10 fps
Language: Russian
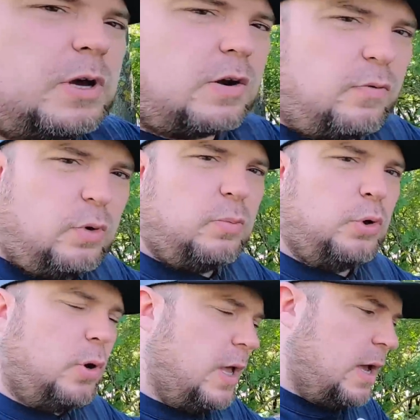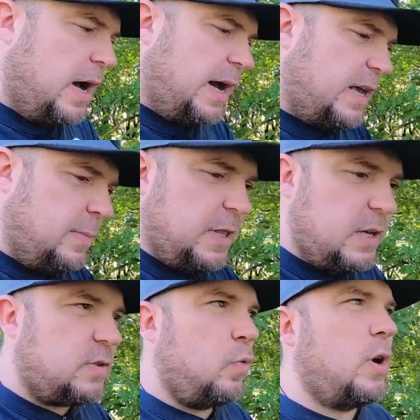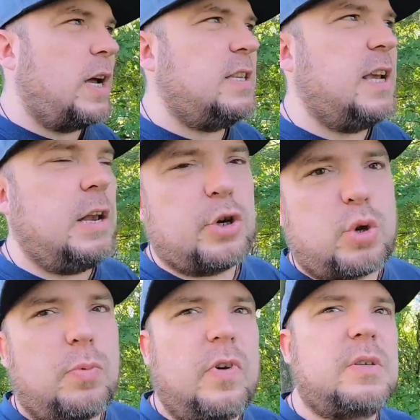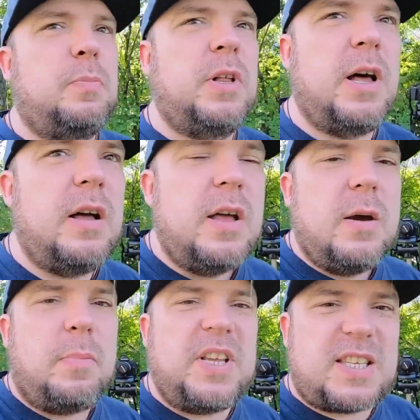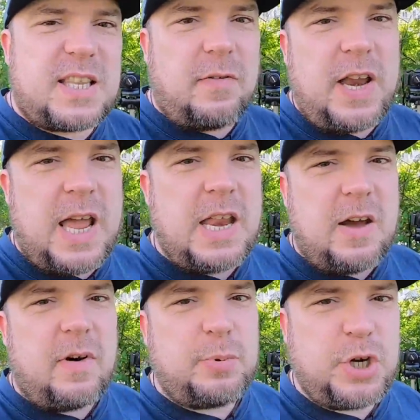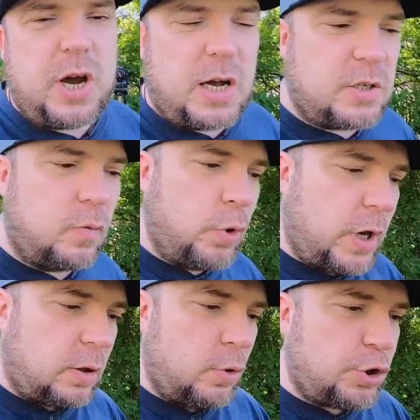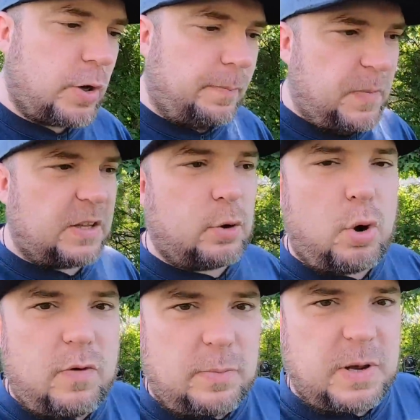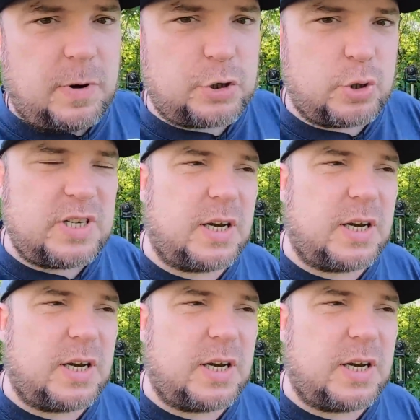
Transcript: микрофон буду, а именно звук отдельно, чтобы у вас было представление вообще о звуке тоже. Открою вам небольшой